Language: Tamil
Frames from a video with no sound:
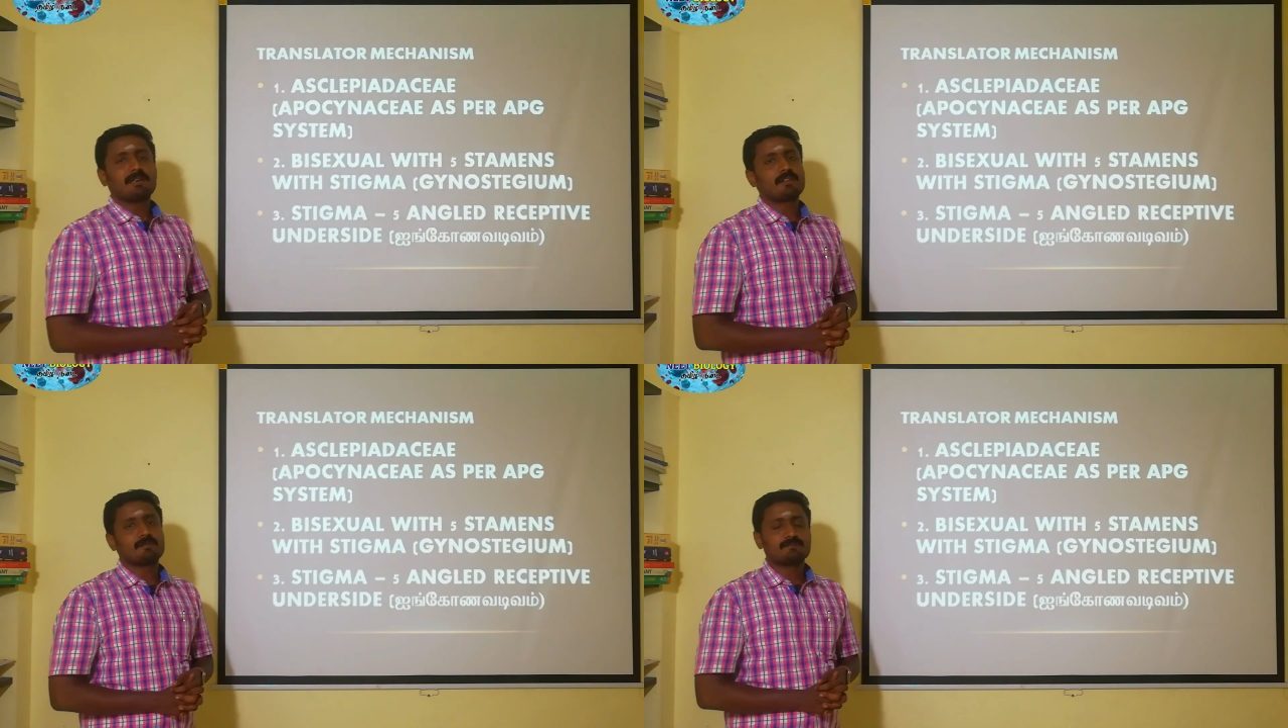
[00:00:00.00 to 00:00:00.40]

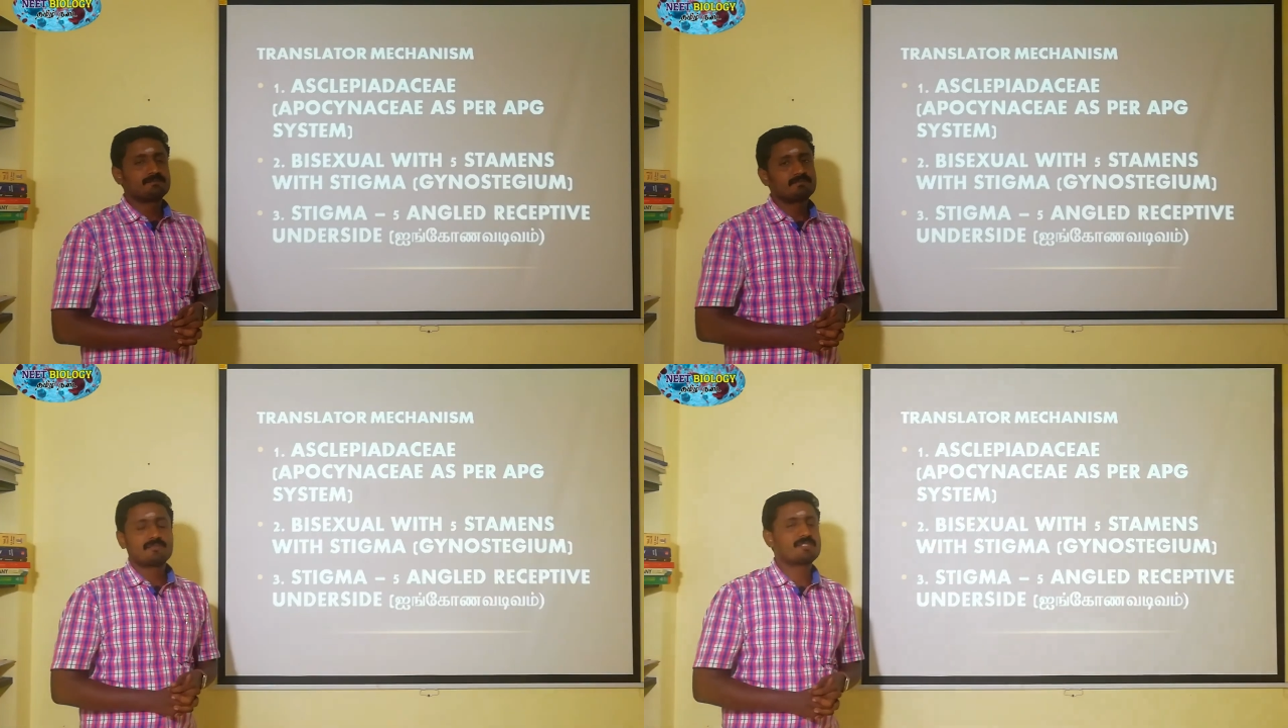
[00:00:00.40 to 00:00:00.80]
எழுதணும்
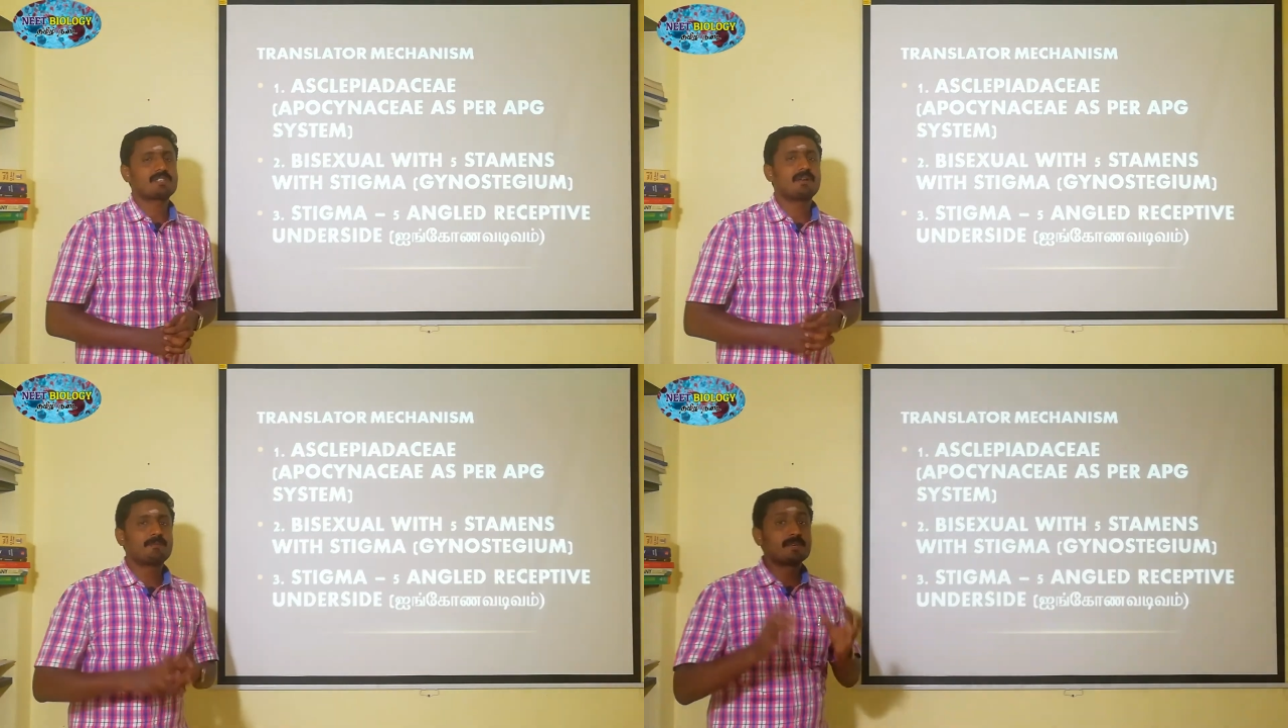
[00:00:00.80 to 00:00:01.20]

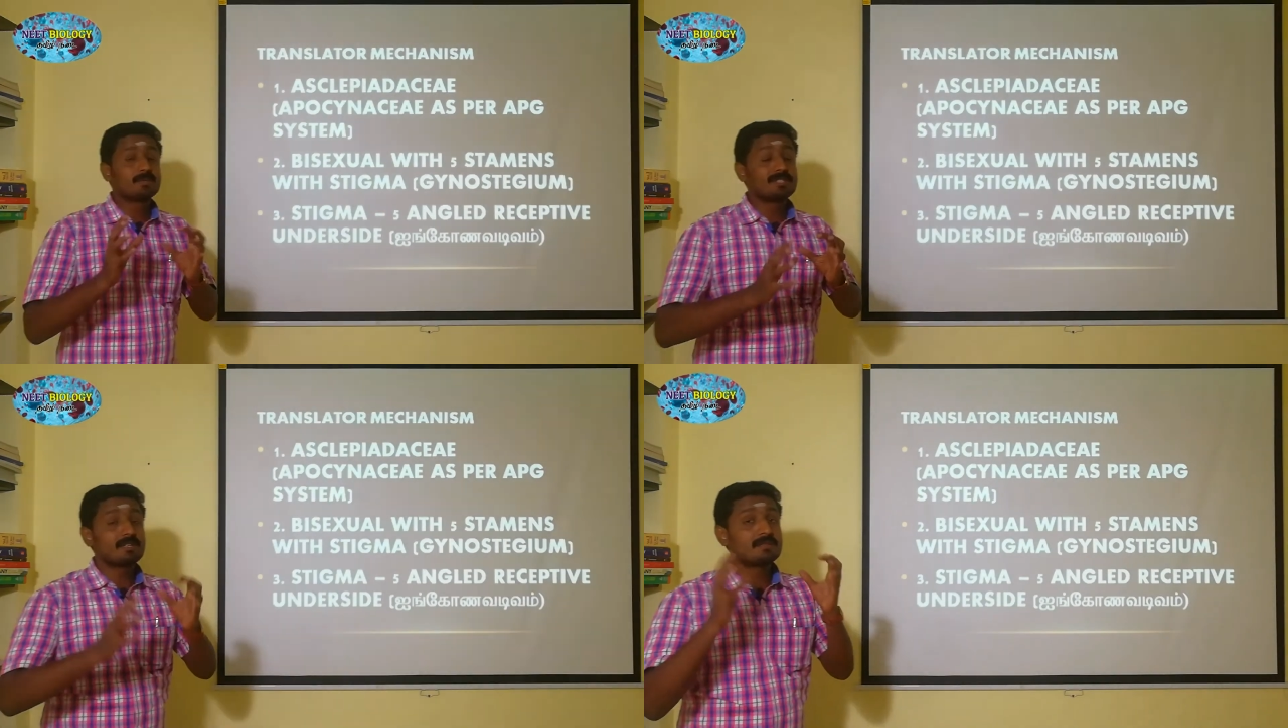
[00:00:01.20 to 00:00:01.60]
சரியா
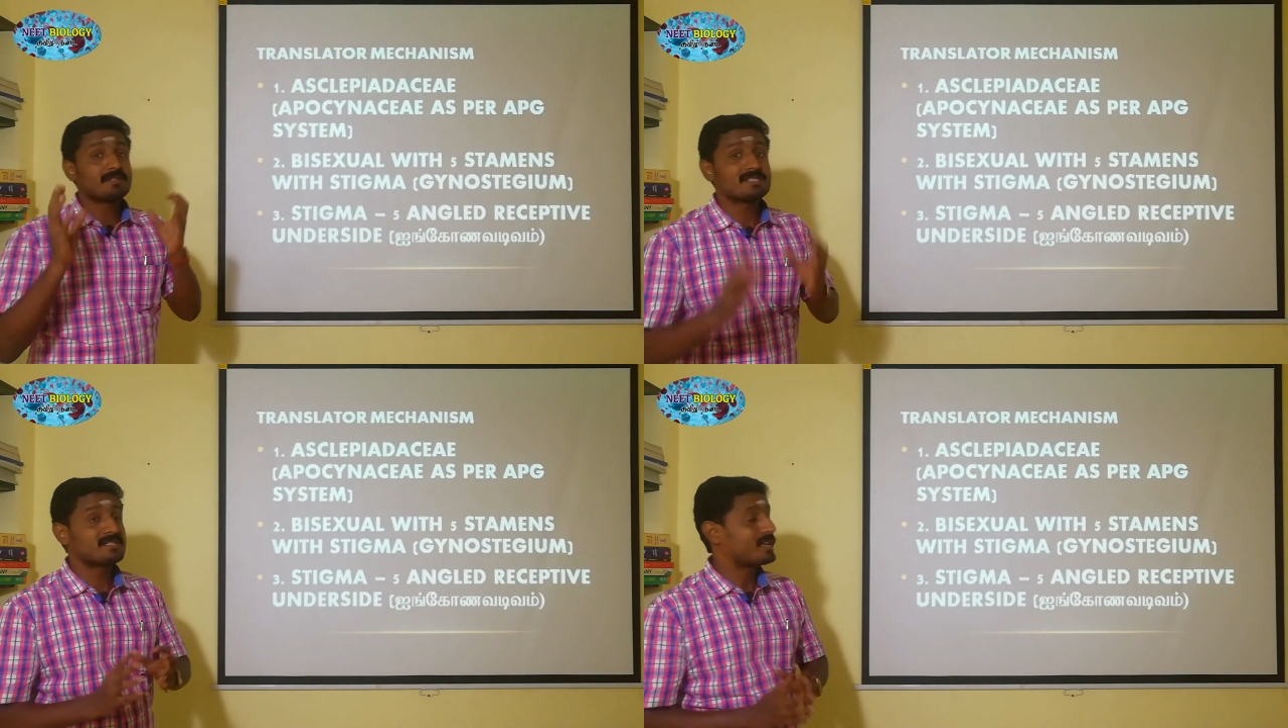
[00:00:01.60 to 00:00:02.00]
பெறுவதற்கு
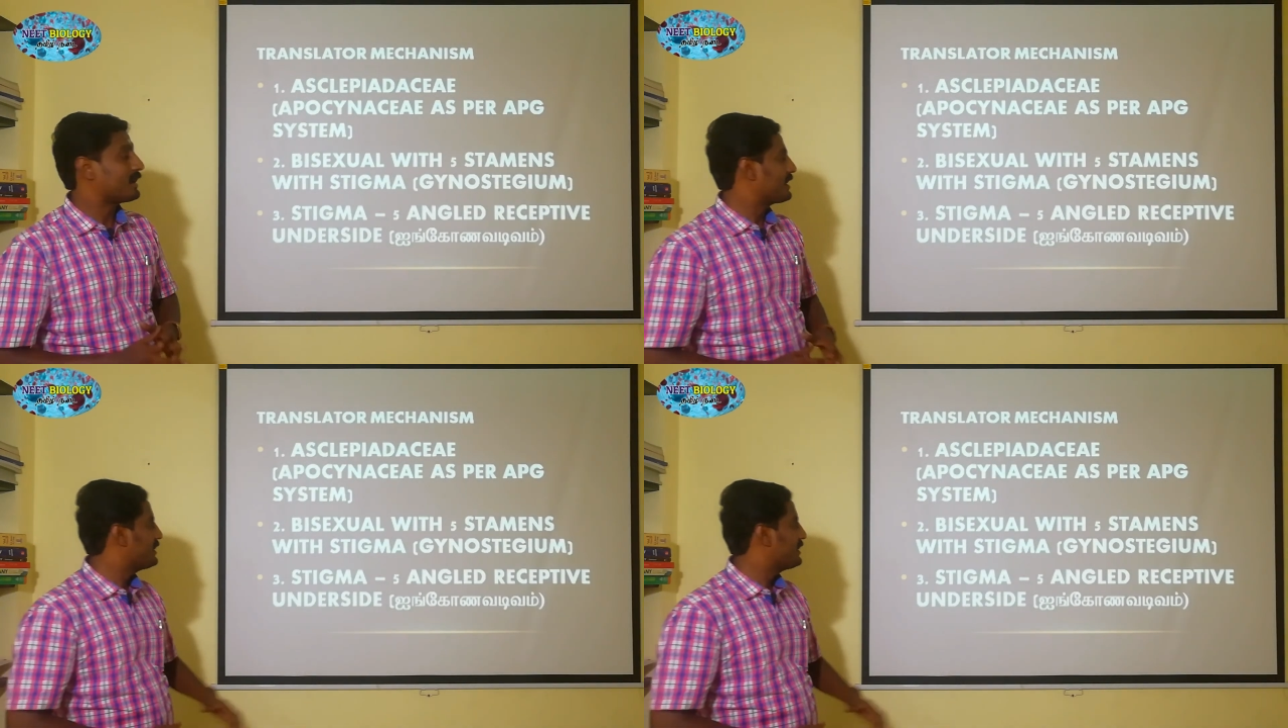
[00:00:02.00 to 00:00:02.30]
வசதியாக